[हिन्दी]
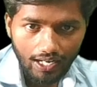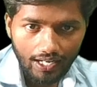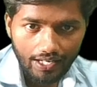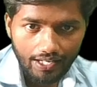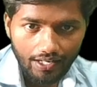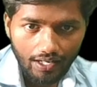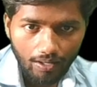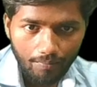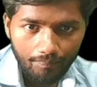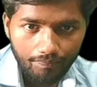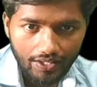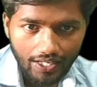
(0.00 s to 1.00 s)
अगर
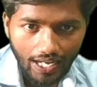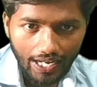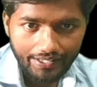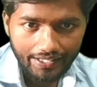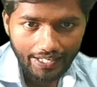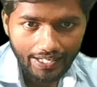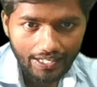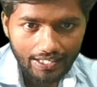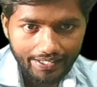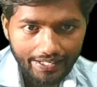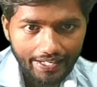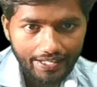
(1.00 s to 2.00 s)
हम राइट
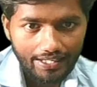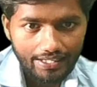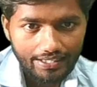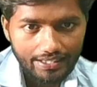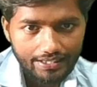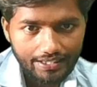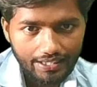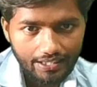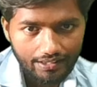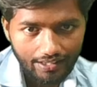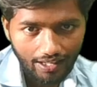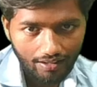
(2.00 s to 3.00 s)
एंगल ट्रेंगल लेते
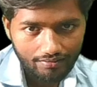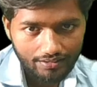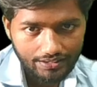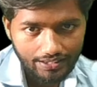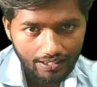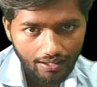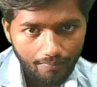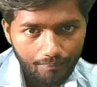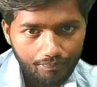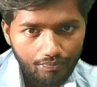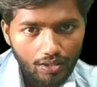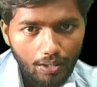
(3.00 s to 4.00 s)
हैं ध्यान दीजिएगा
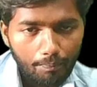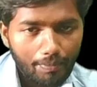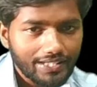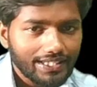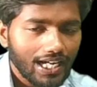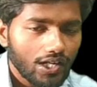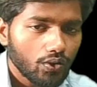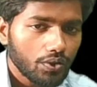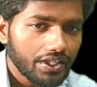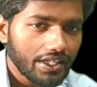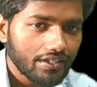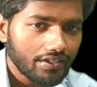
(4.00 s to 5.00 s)

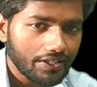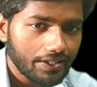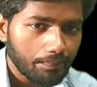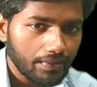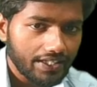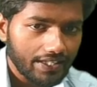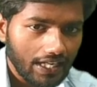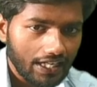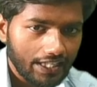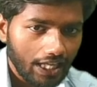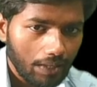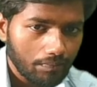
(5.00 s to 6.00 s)
पैथागोरियन ट्रिपलेट
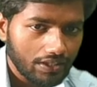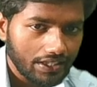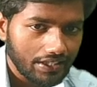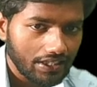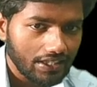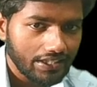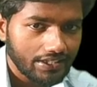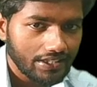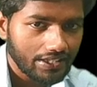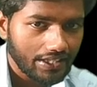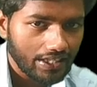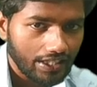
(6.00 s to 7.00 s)
अगर यहाँ थ्री लिख
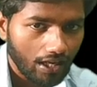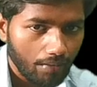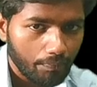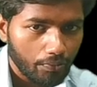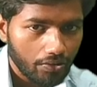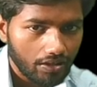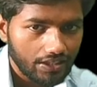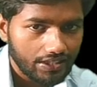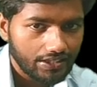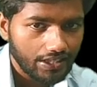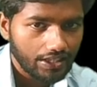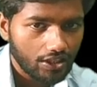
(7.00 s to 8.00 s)
देते हैं यहाँ फोर
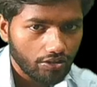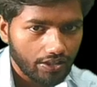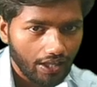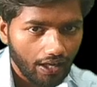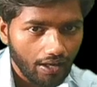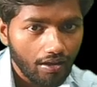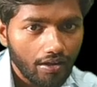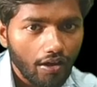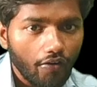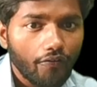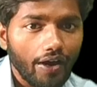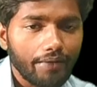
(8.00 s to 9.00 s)
लिख देते हैं और यहाँ
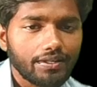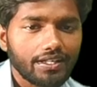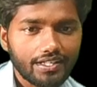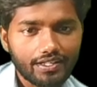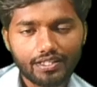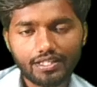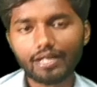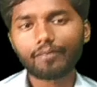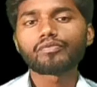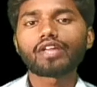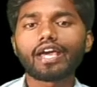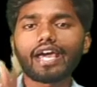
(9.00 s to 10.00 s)
फाइव लिख देते हैं
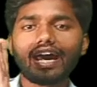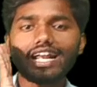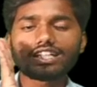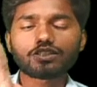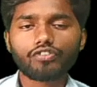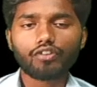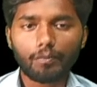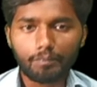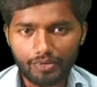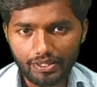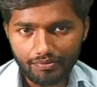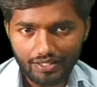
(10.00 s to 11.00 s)
As from
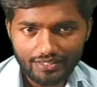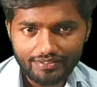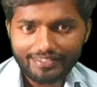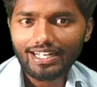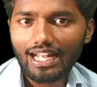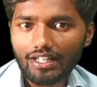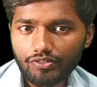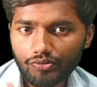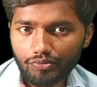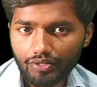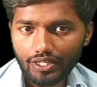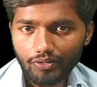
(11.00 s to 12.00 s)
previous class,
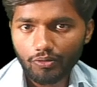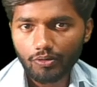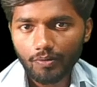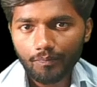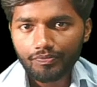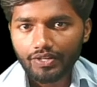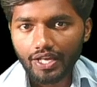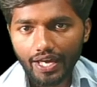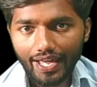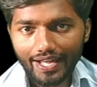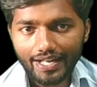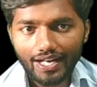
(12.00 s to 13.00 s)
we know
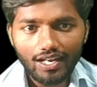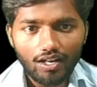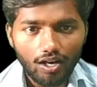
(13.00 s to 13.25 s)
angle